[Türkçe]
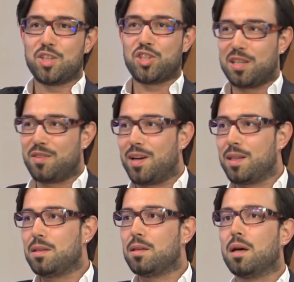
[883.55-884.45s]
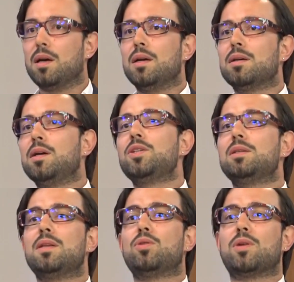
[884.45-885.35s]
reçeteleri verdik ya.
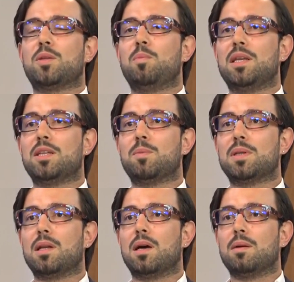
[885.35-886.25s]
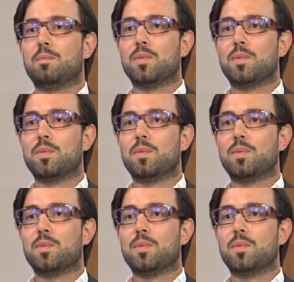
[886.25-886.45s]
Kışın ne tüketmeliyiz mesela?